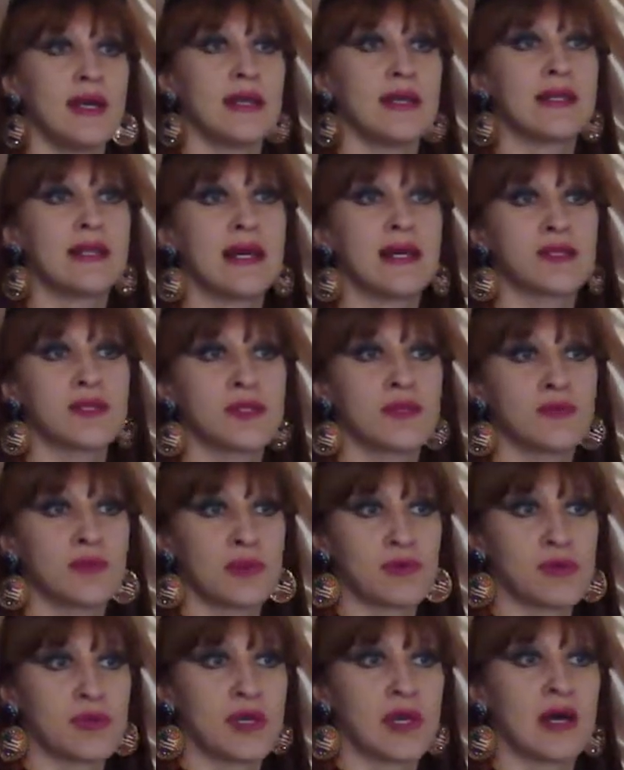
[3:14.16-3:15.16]
и также,
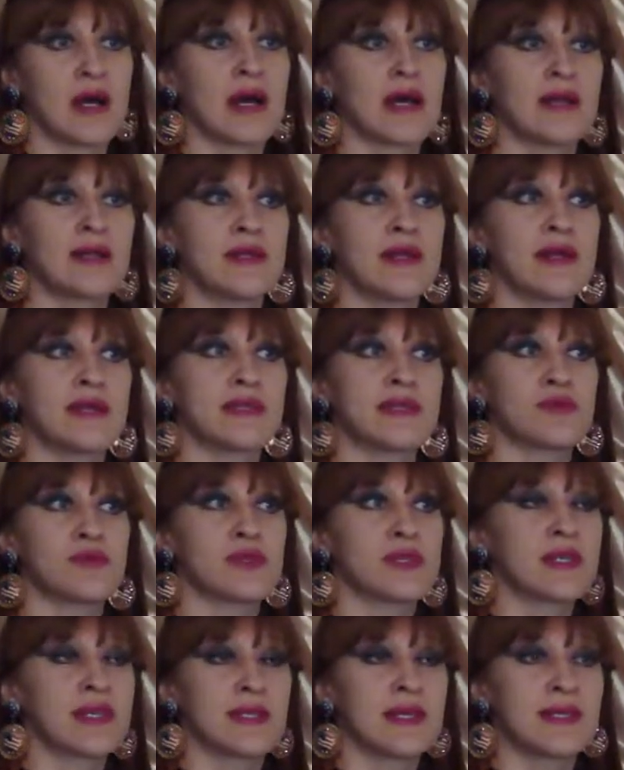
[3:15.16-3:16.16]
потому что о радиации
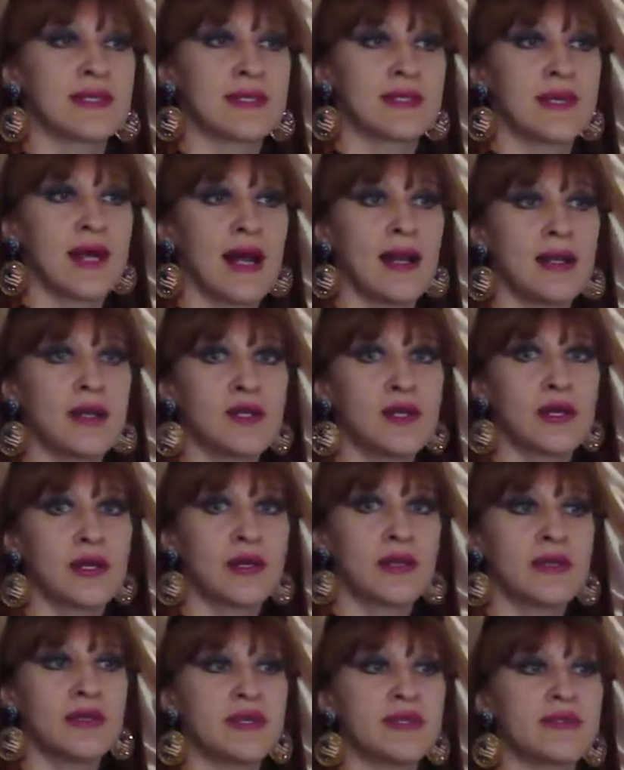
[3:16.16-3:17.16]
уже тогда знали,
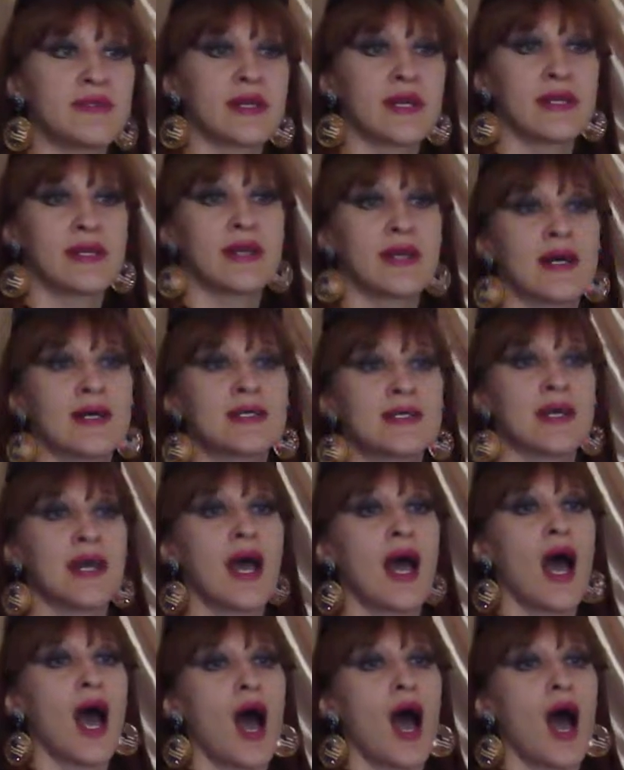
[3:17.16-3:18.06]
о действиях радиации,